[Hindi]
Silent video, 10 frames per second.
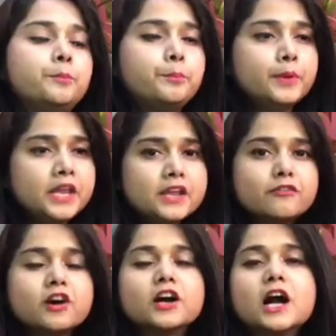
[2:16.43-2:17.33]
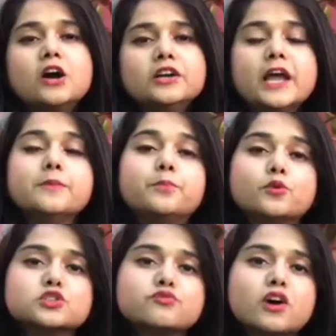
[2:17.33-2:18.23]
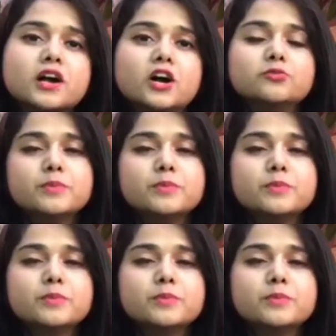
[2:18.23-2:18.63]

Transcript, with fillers: प्री वर्कआउट एंड पोस्ट वर्कआउट